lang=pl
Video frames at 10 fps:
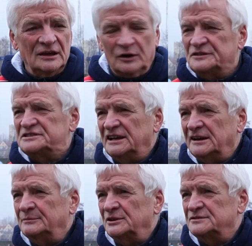
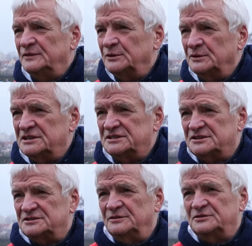oficerem rozwoju jest
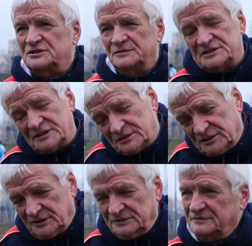Krzysztof Krzywicki,
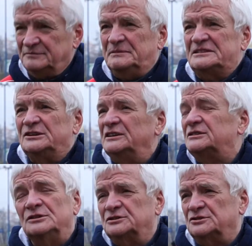no
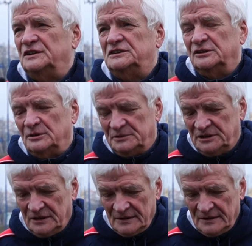pasjonat, on to świetnie robi.